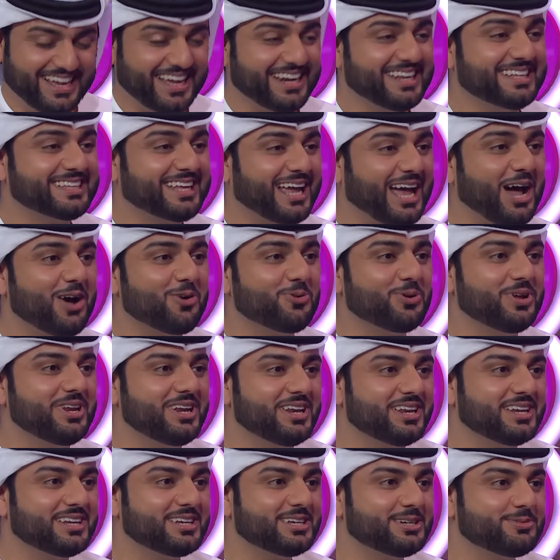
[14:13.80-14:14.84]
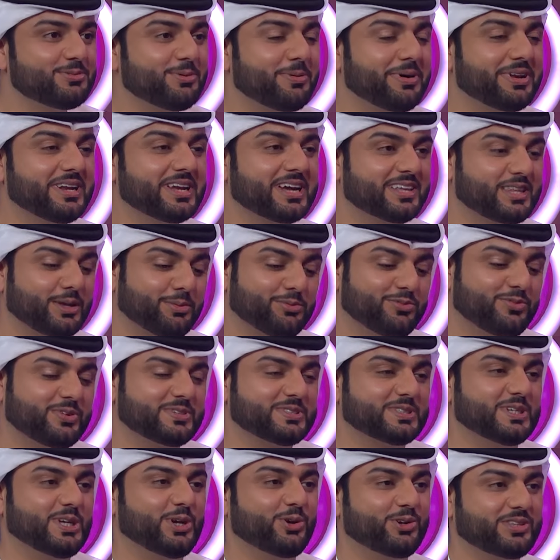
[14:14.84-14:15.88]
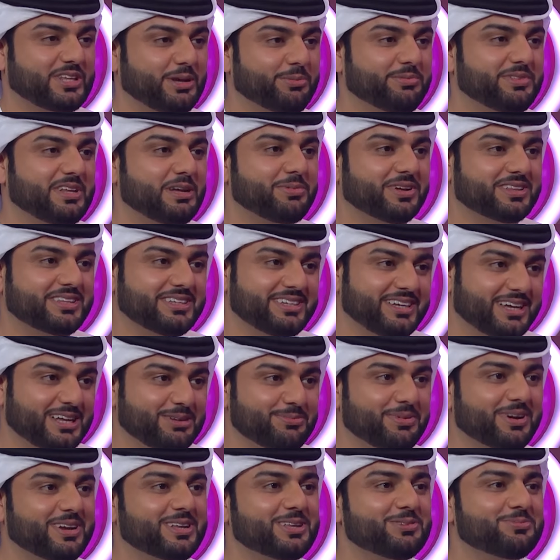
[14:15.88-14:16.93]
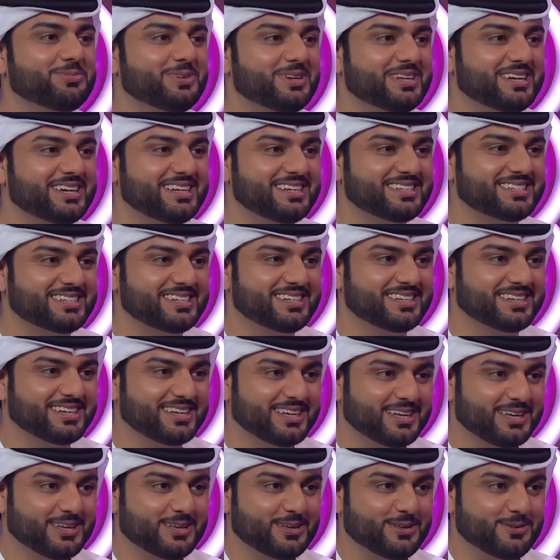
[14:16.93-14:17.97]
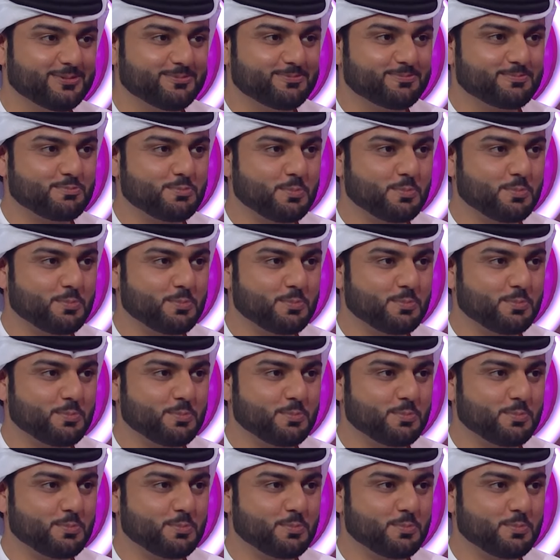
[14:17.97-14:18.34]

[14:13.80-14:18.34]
يعني تحاول بما انك كتبت فصيح وكتبت نبطي إيه، انا بكتب بالانجليزي يلا